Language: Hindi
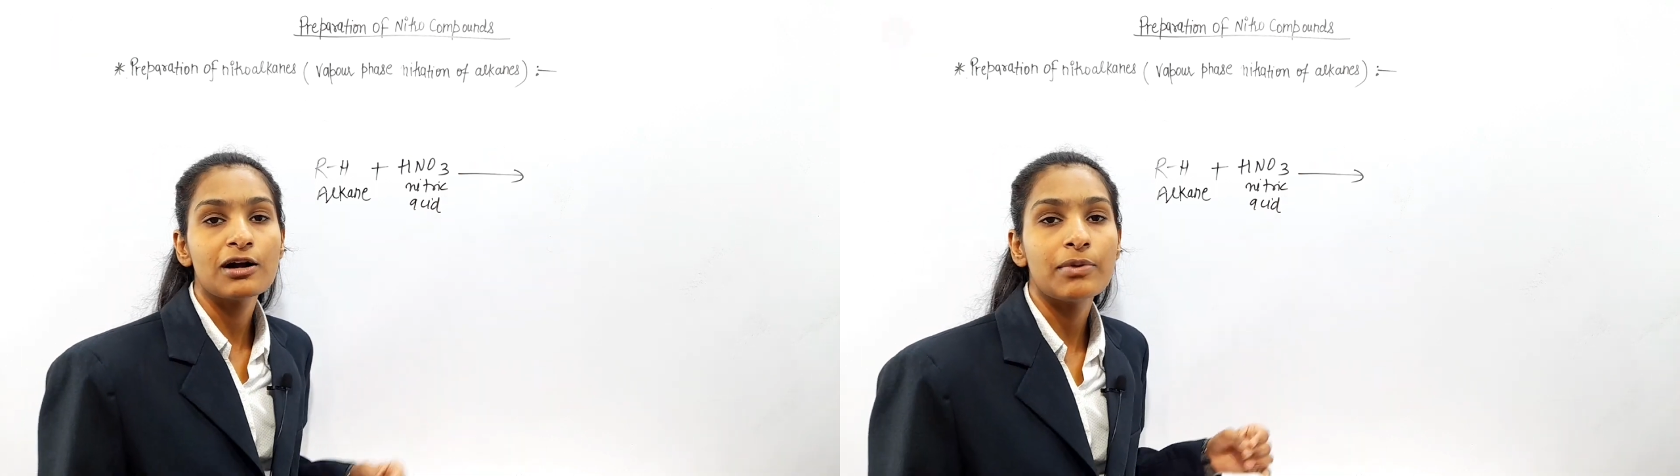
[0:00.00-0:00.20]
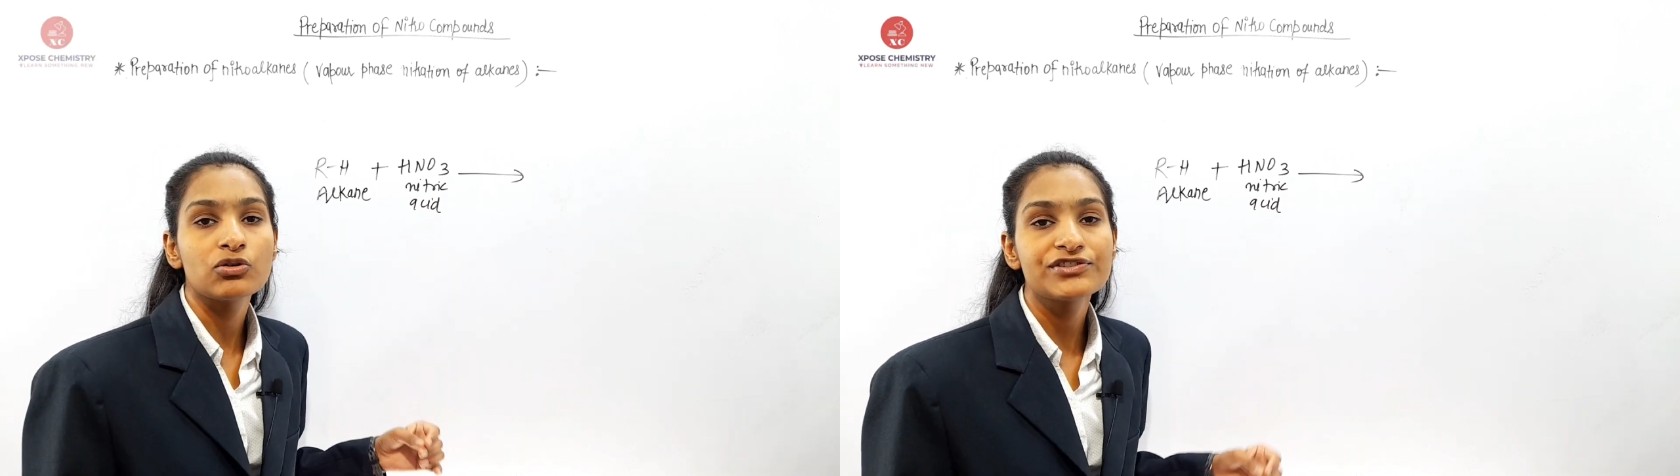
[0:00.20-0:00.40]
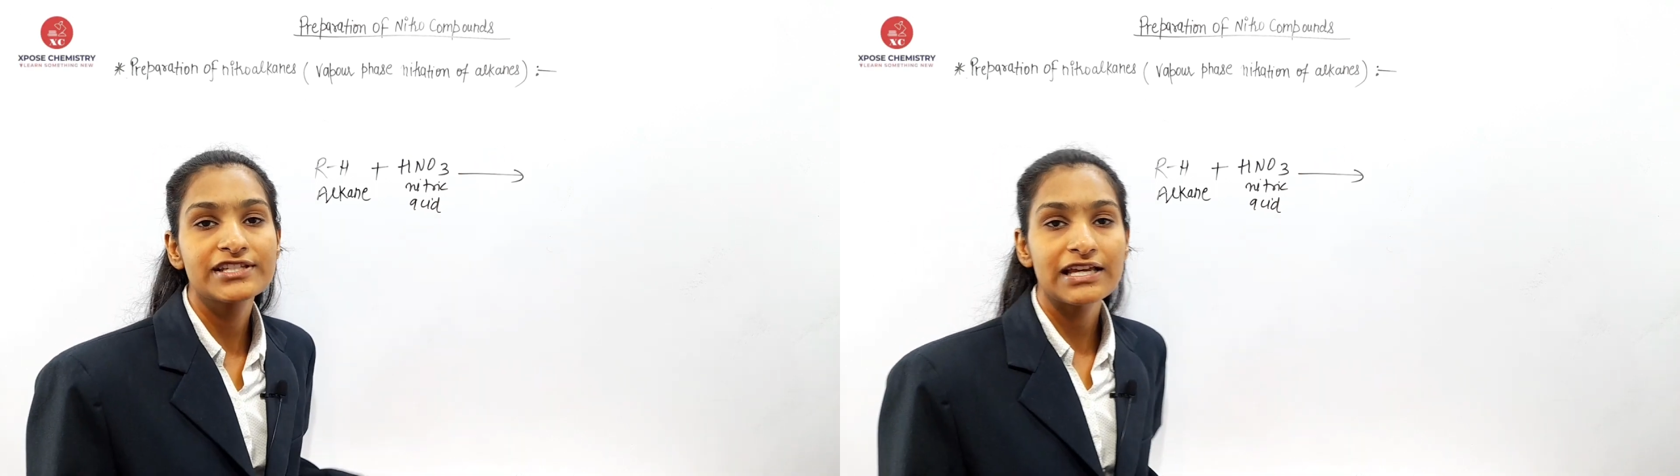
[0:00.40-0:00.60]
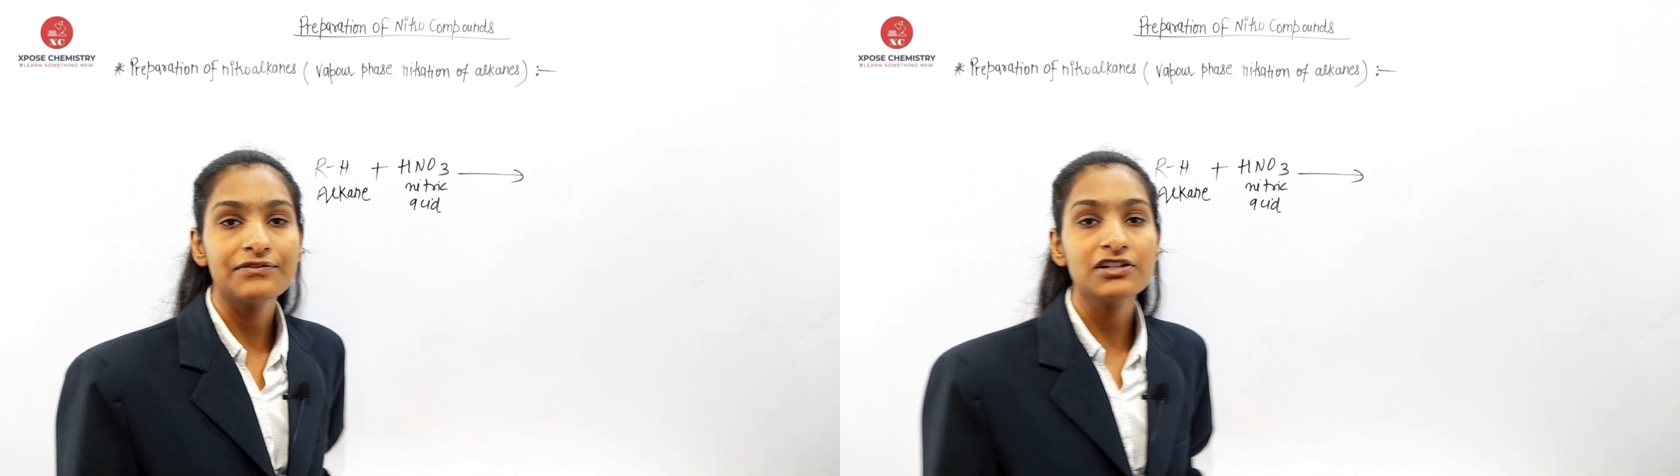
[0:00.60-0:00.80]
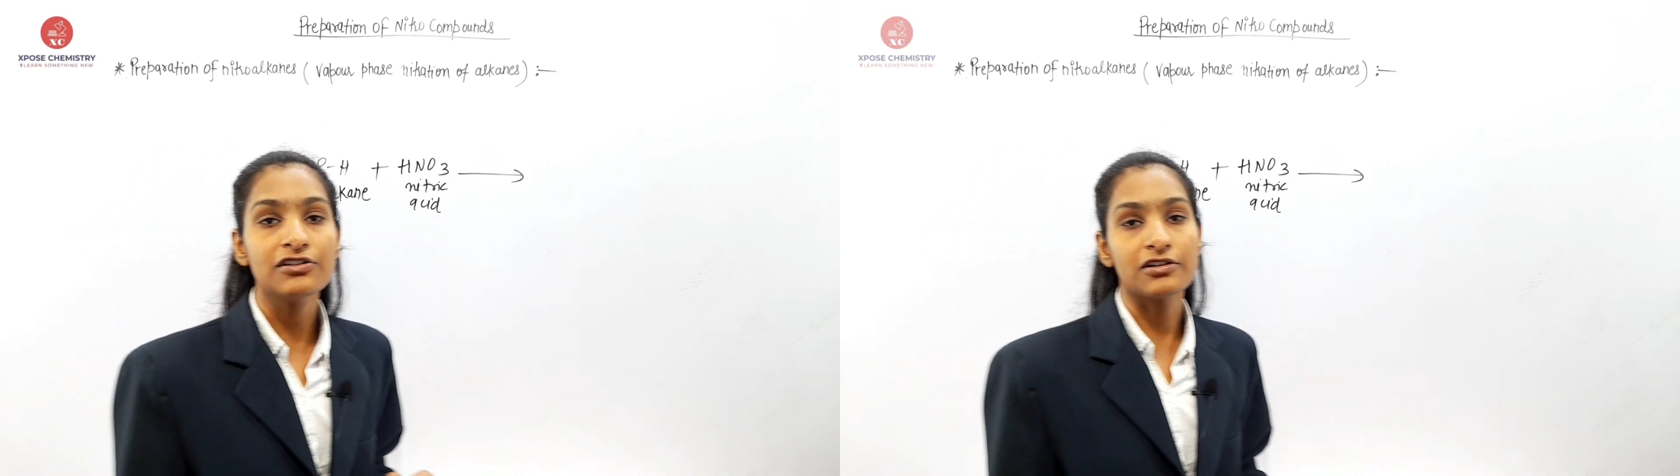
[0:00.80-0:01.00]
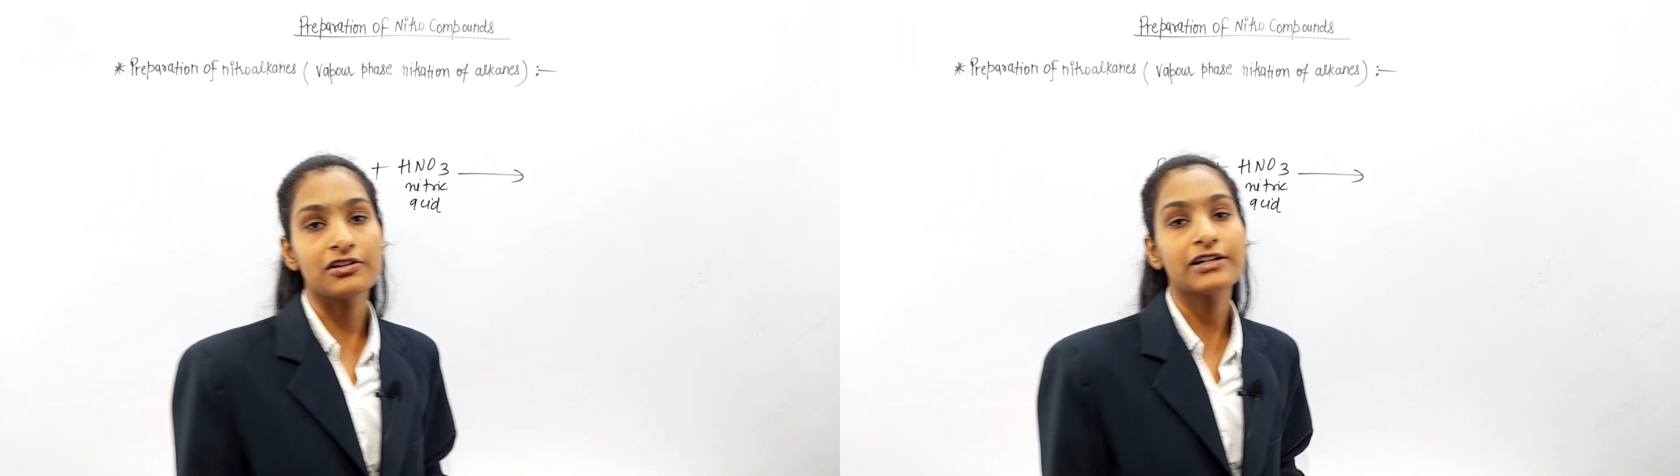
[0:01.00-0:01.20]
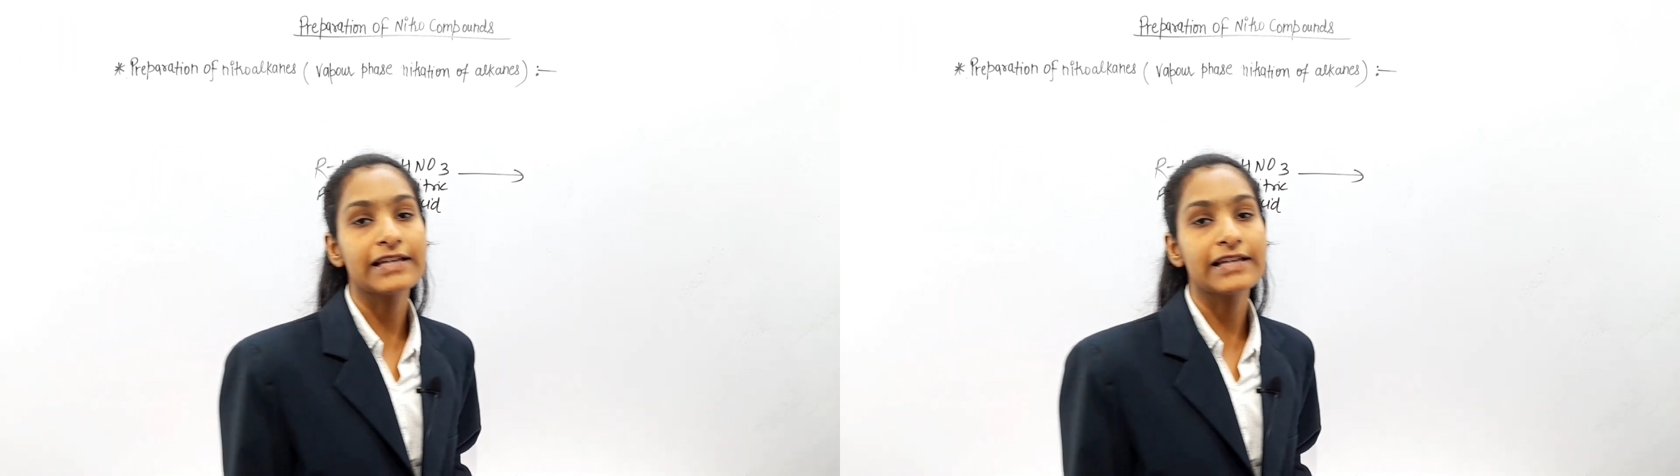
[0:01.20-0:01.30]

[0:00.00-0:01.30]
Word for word: अबाउट 700